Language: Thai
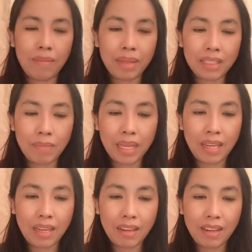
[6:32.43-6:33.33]
มันจะมี
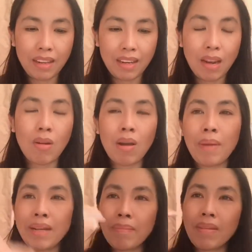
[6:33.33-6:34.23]
เราเรา
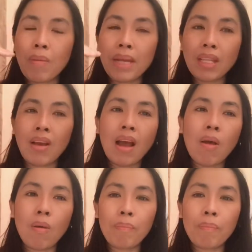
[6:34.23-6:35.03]
ไม่เราไม่ต้องเข้า